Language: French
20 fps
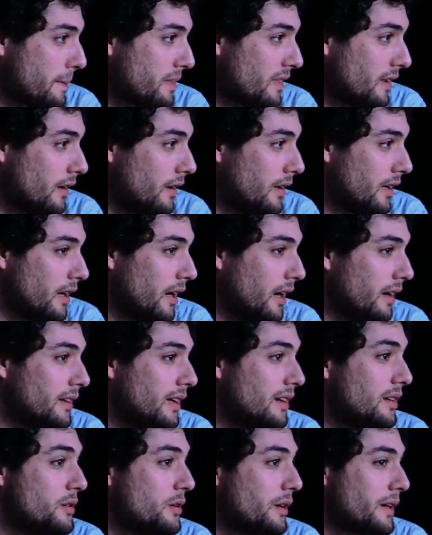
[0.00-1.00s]
Et un
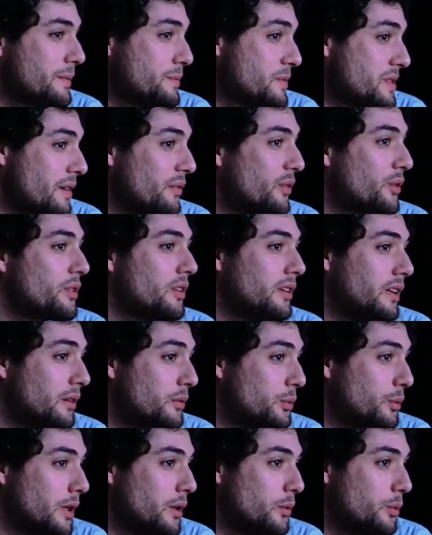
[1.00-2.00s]
algorithme, ça fonctionne à
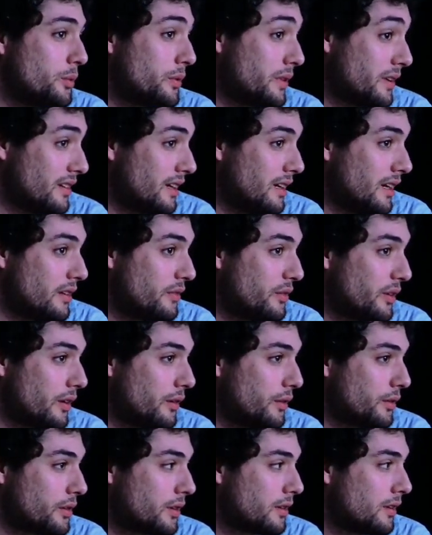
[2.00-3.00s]
tous les coups. C'est ça la
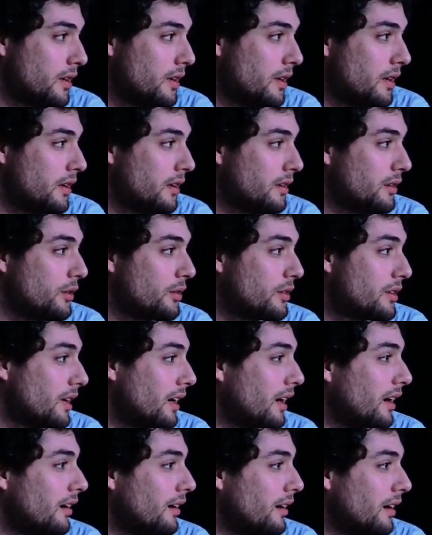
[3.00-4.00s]
différence. Donc
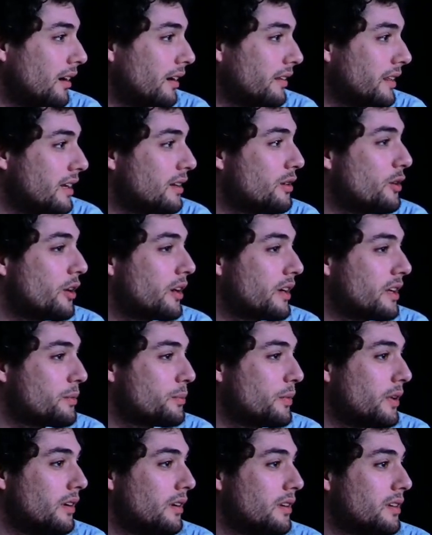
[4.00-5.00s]
un,
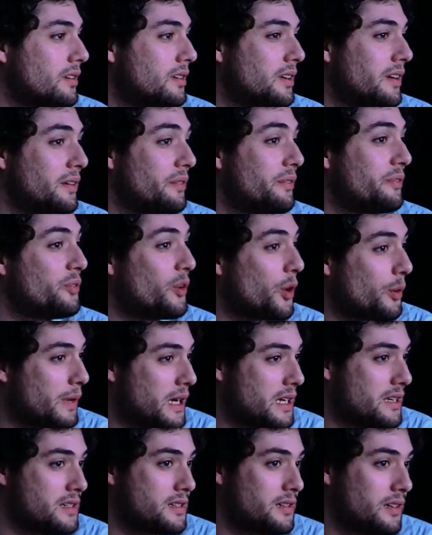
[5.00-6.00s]
algorithme, c'est
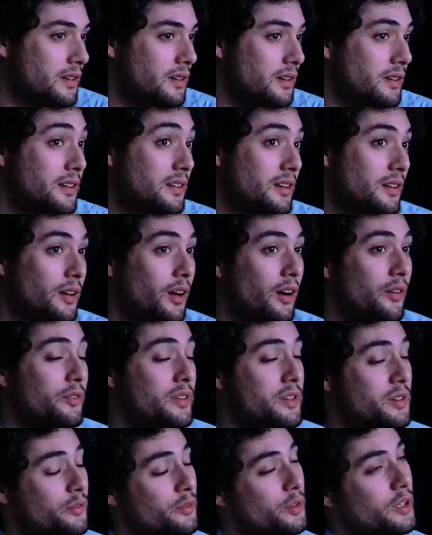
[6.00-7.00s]
formalisé.
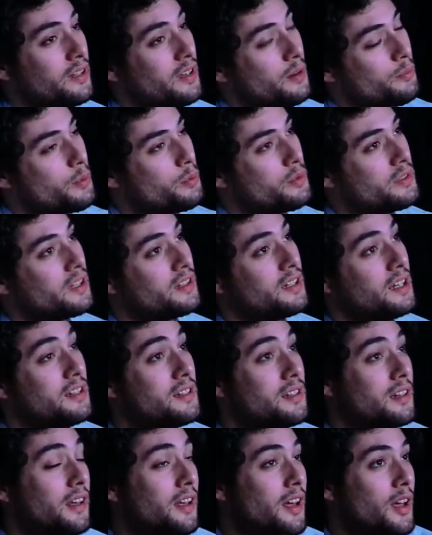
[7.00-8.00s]
si on veut être un peu plus exact,
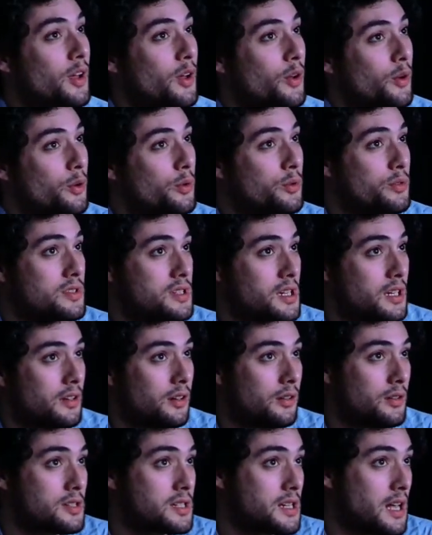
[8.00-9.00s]
c'est une
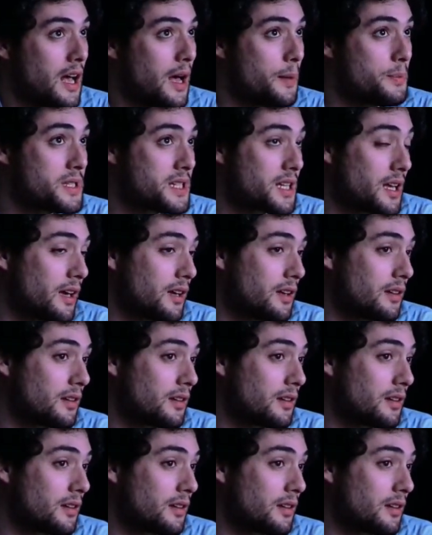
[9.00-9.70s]
séquence abstraite